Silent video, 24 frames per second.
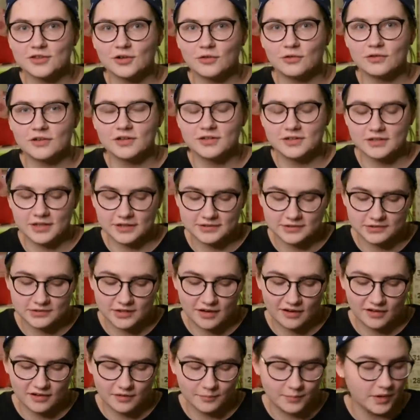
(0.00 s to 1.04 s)
долго не настраивала
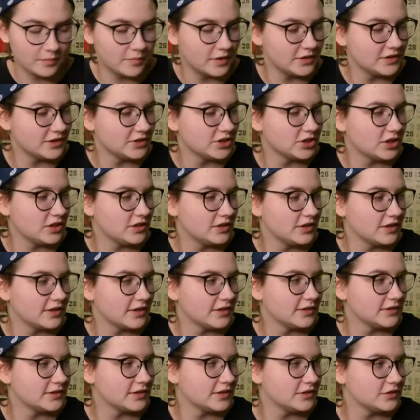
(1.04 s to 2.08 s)
поставила прям от начала до
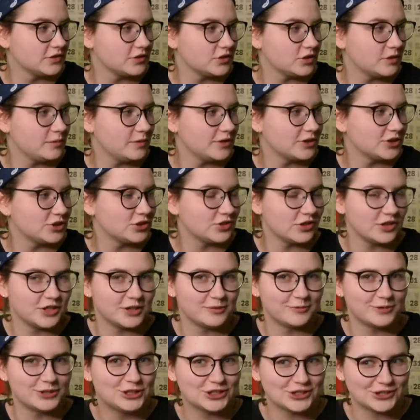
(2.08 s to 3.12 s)
конца инструмент, что я
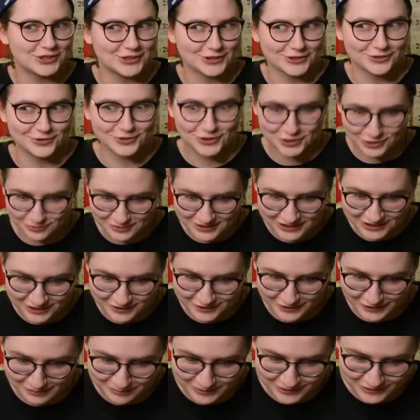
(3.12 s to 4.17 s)
немножечко сыку, что у меня сейчас
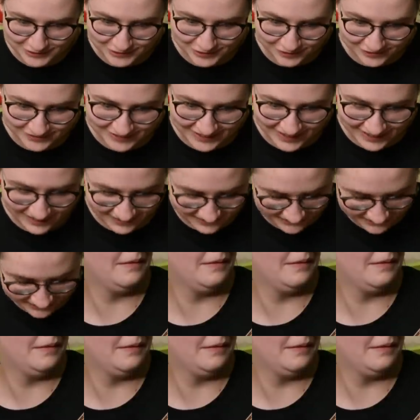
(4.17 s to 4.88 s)
лопнет струна.